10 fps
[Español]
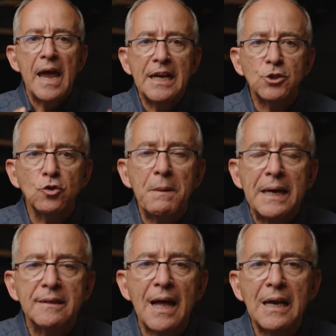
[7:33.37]
Esos
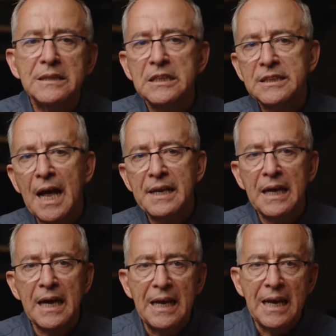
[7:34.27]
vegetales están
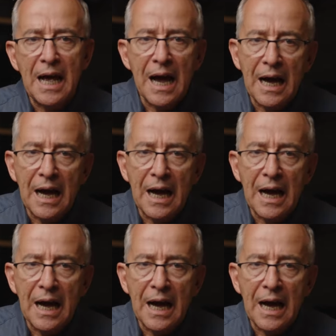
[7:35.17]
en la